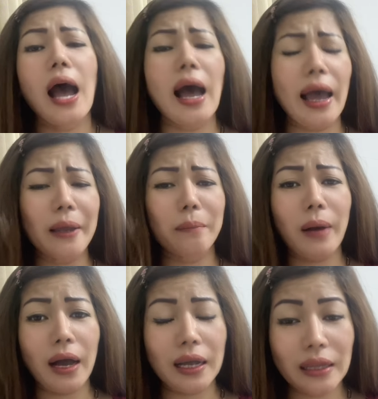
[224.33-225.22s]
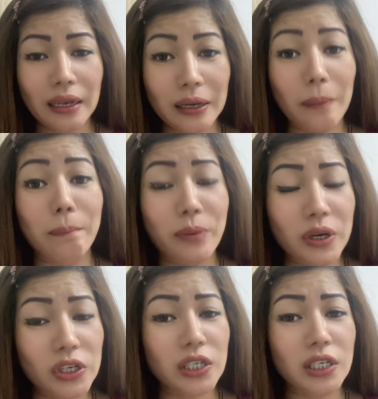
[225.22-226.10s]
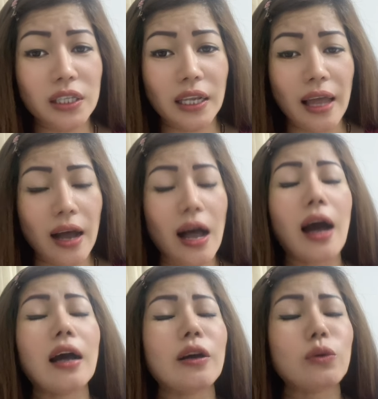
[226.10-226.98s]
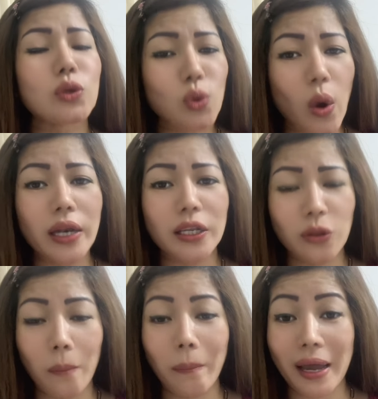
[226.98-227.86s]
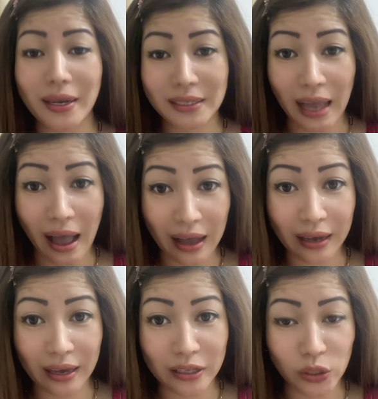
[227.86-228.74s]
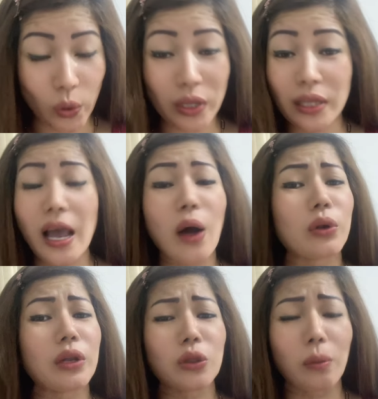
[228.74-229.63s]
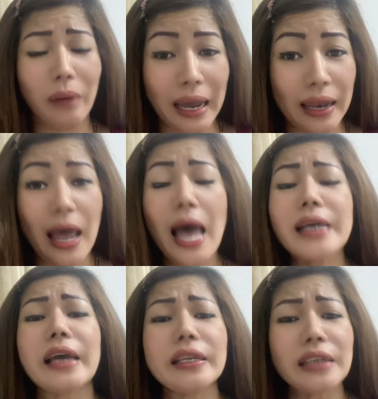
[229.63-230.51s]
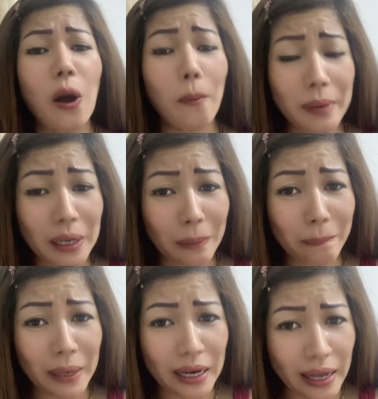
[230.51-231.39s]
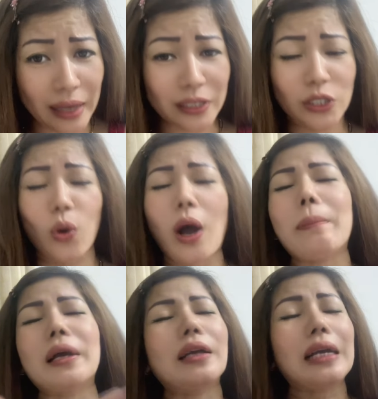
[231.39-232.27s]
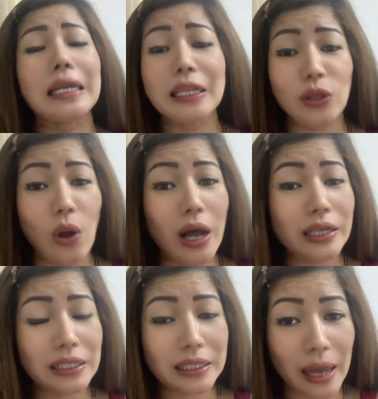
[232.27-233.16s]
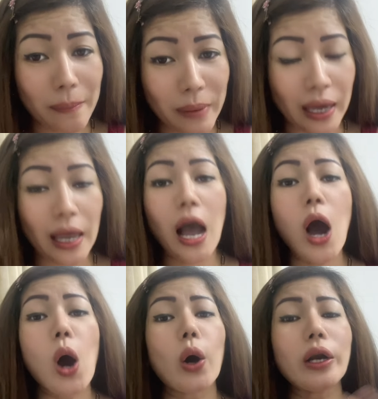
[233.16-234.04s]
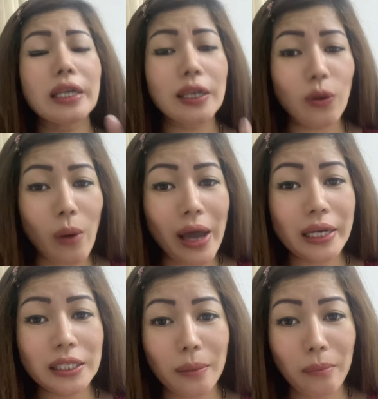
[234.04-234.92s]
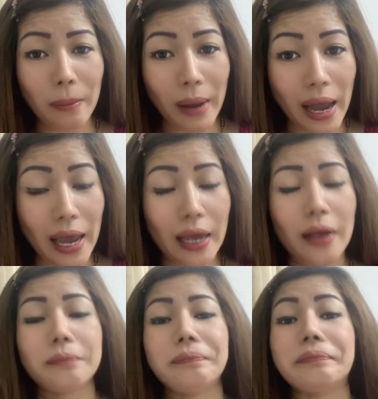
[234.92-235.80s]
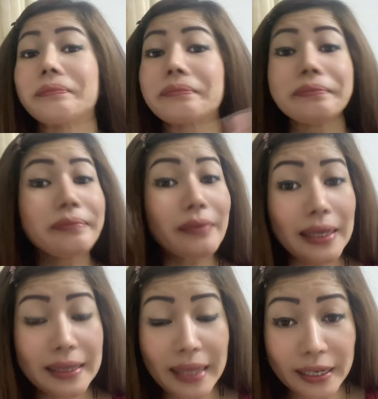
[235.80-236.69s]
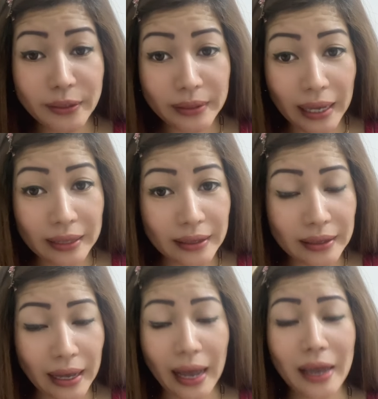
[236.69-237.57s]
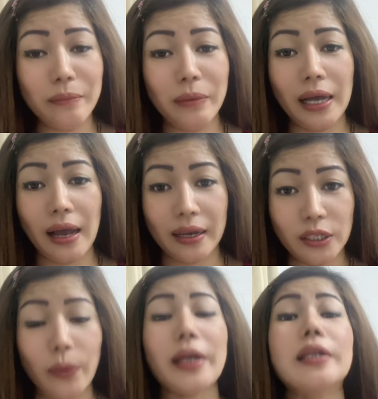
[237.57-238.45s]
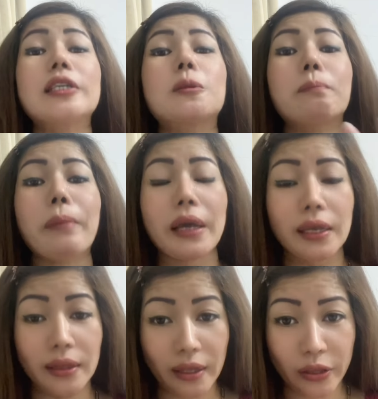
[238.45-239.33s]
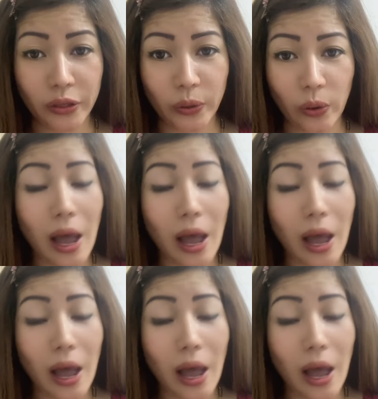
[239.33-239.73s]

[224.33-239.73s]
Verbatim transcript: ay baka talaga virginity lang ang kagustuhan nito para sa akin. So hindi ako nito mahal. Kaya niya ako pinipilit. So kapag ganito ang sinabi or ginawa ng isang babae, Lagi niyong tatandaan mga kasawi, respect ninyo.